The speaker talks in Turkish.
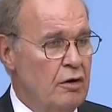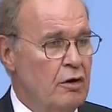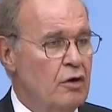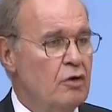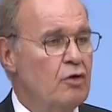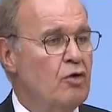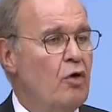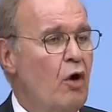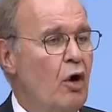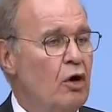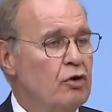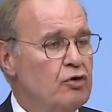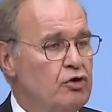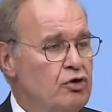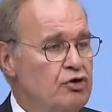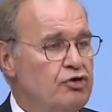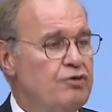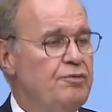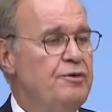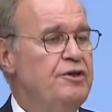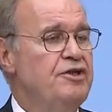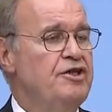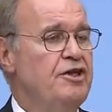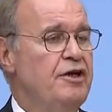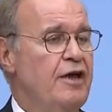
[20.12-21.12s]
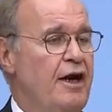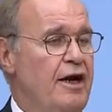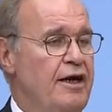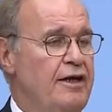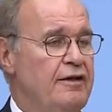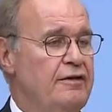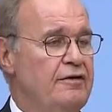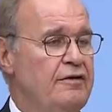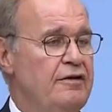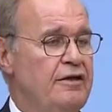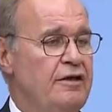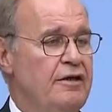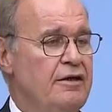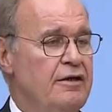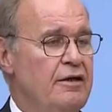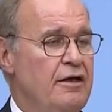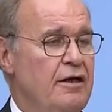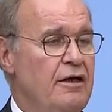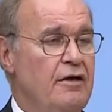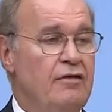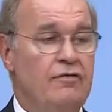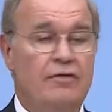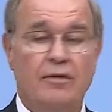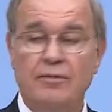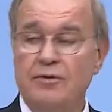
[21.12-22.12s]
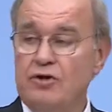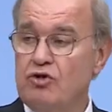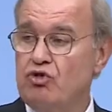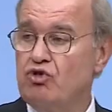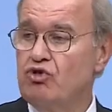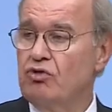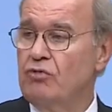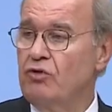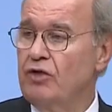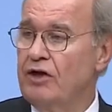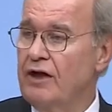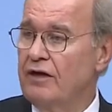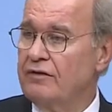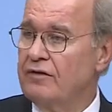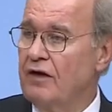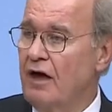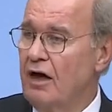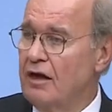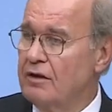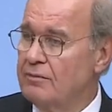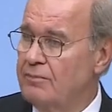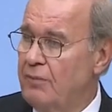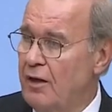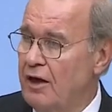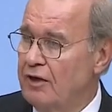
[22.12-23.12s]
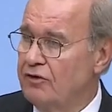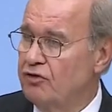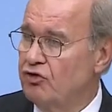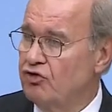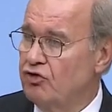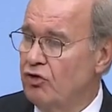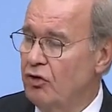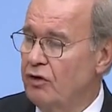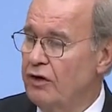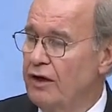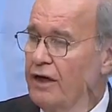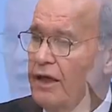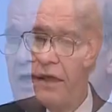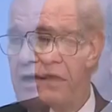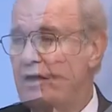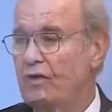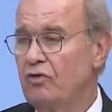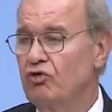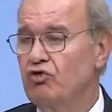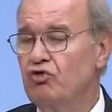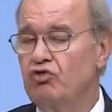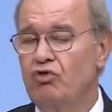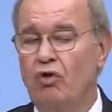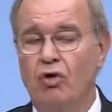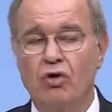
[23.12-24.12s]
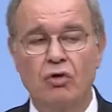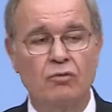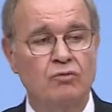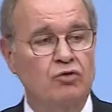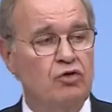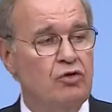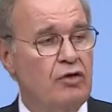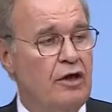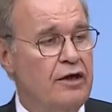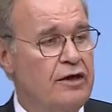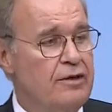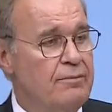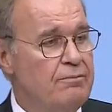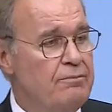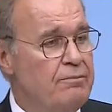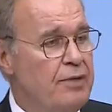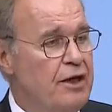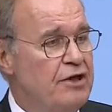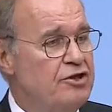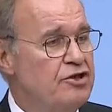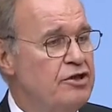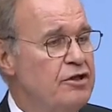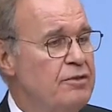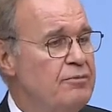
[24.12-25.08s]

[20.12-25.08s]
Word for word: korkunç bir cinayettir ve biz Cumhuriyet Halk Partisi olarak sorumluların peşini